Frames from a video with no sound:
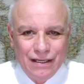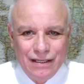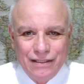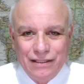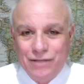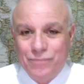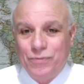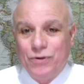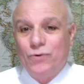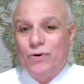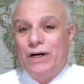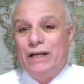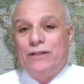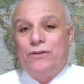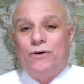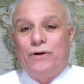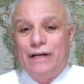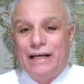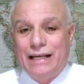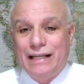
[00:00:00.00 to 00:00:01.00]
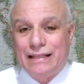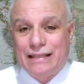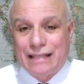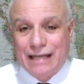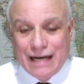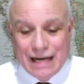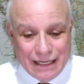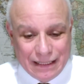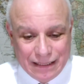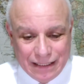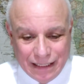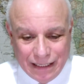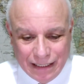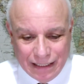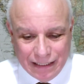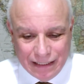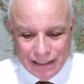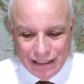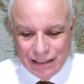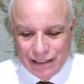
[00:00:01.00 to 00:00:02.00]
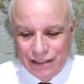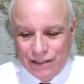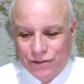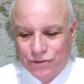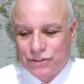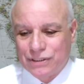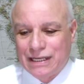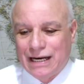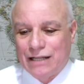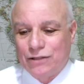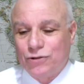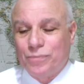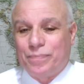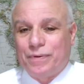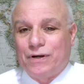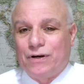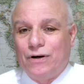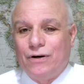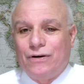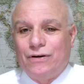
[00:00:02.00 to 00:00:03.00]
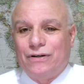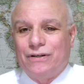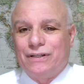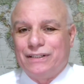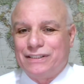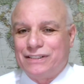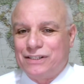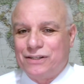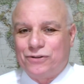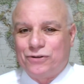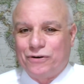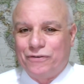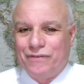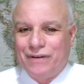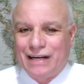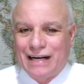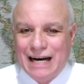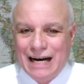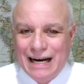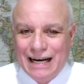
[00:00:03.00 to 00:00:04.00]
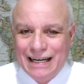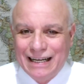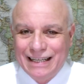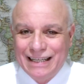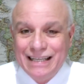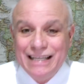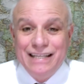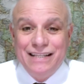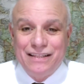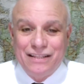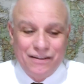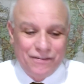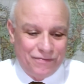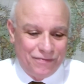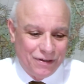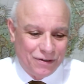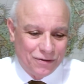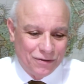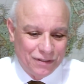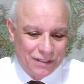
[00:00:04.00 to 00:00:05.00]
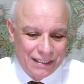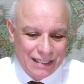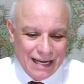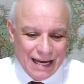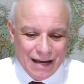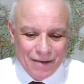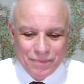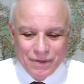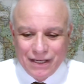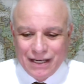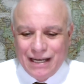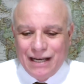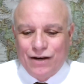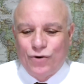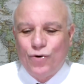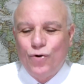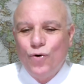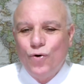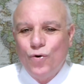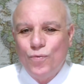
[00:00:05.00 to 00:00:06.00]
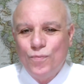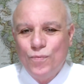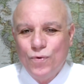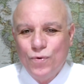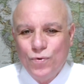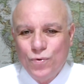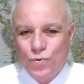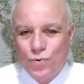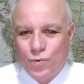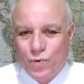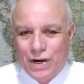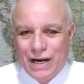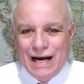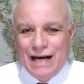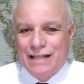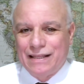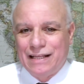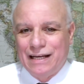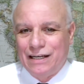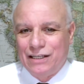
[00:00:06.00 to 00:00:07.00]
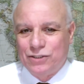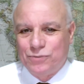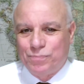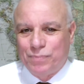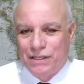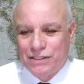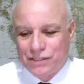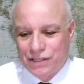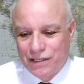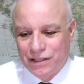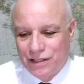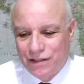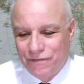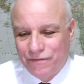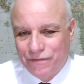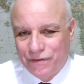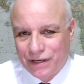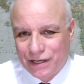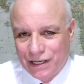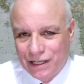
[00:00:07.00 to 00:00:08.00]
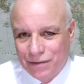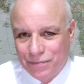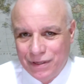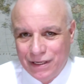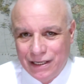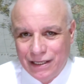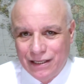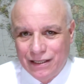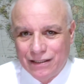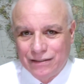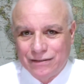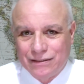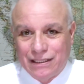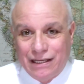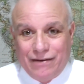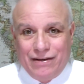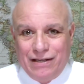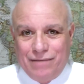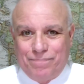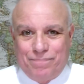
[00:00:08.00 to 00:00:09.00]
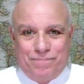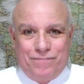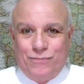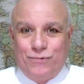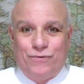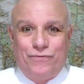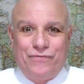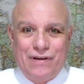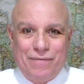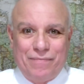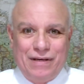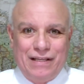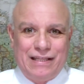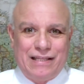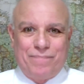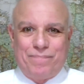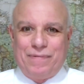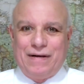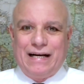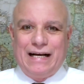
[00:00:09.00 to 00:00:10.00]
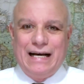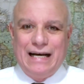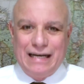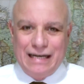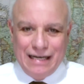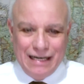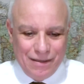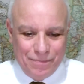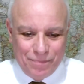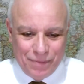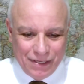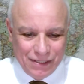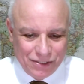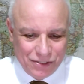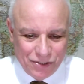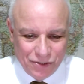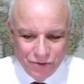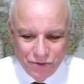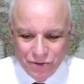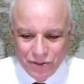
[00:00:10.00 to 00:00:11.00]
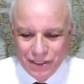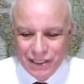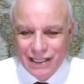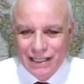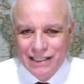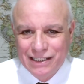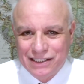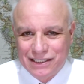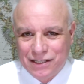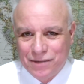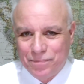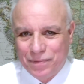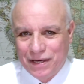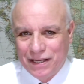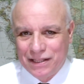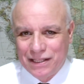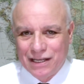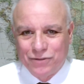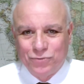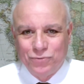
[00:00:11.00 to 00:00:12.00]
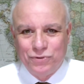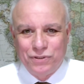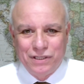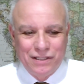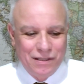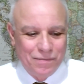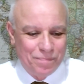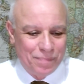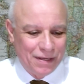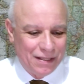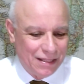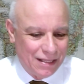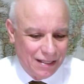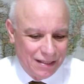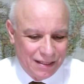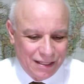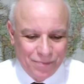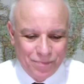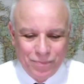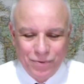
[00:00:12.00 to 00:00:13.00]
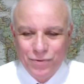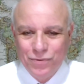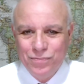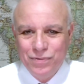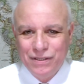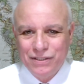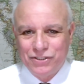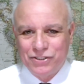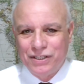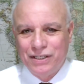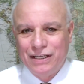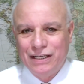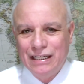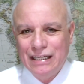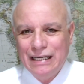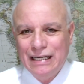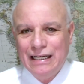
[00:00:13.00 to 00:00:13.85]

Diminuendo le entrate, eh, lo Stato però eh, si troverà in difficoltà perché comunque ha delle spese indifferibili e eh, ovviamente pagare le pensioni, gli stipendi a tutti i dipendenti pubblici,